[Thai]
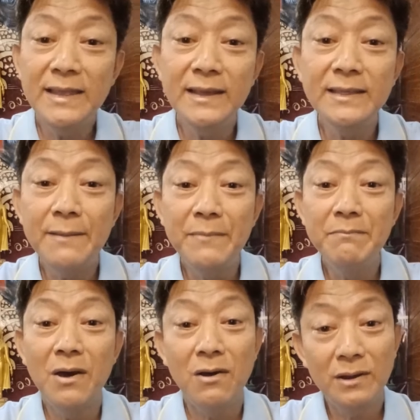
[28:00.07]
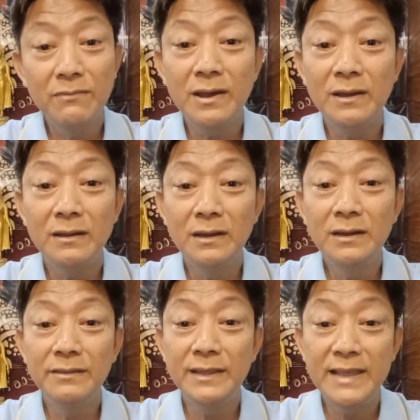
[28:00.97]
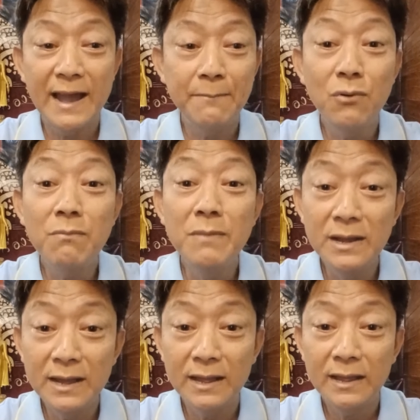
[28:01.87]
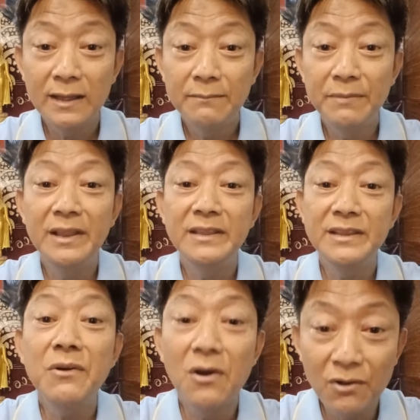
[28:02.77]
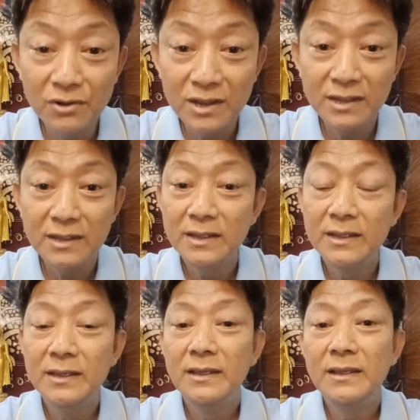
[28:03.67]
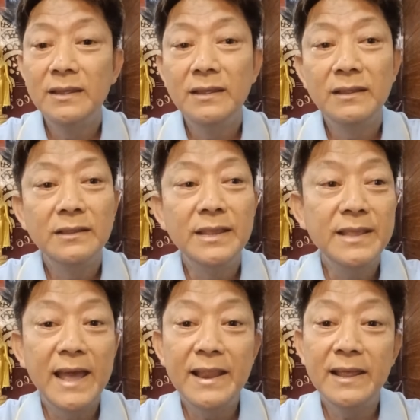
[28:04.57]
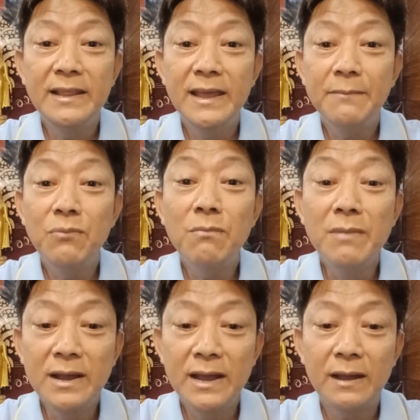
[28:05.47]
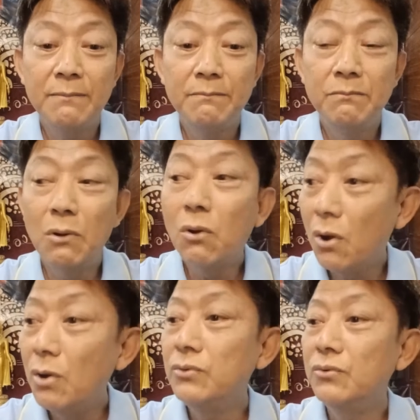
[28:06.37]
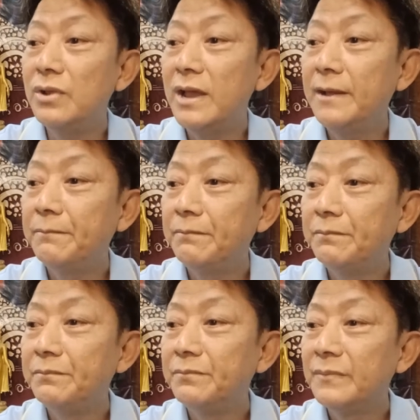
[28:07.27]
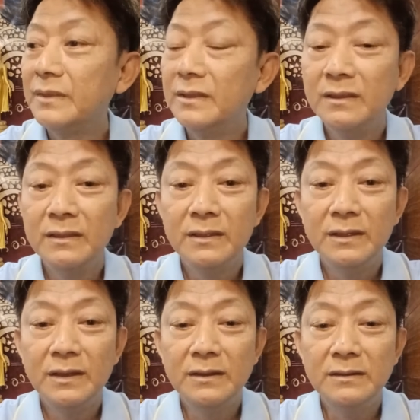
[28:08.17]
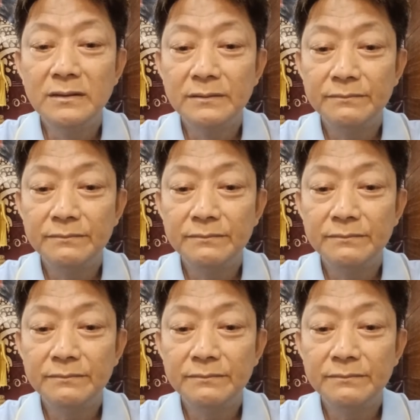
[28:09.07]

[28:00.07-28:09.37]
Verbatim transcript: กอารยธรรมมันบอกเลยว่าเออสยามพวกมึงอ่ะเป็นเจ้าของนะดินแดนแห่งเนี้ยพวกมึงอ่ะปกครองอยู่นะเออ